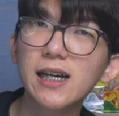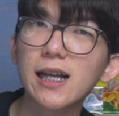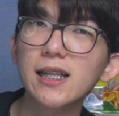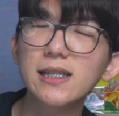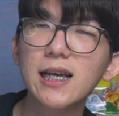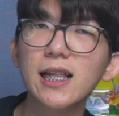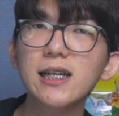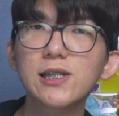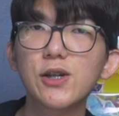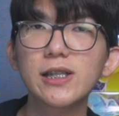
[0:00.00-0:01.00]
Karena
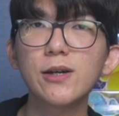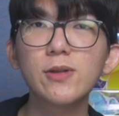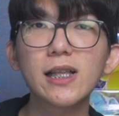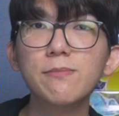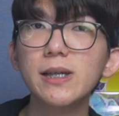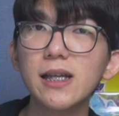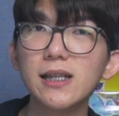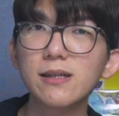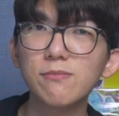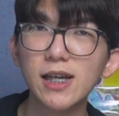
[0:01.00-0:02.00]
sekarang slotnya udah lebih
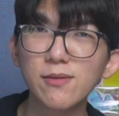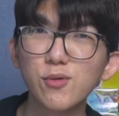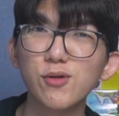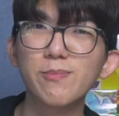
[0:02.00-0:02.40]
dari 90%